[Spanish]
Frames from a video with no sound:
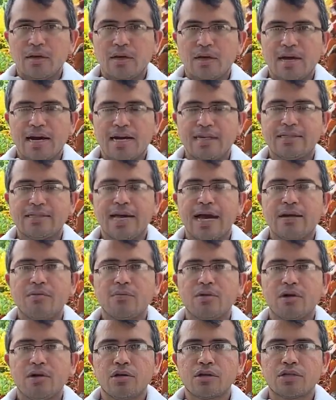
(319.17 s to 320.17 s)
Al
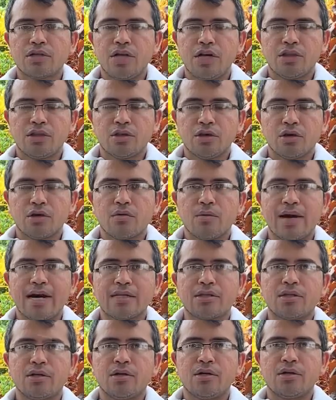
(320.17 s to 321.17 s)
Salmo
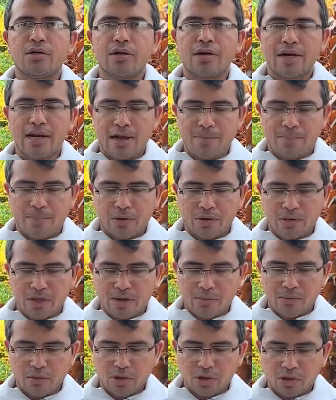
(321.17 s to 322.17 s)
104
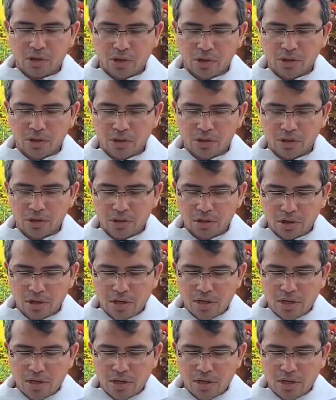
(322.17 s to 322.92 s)
respondemos todos.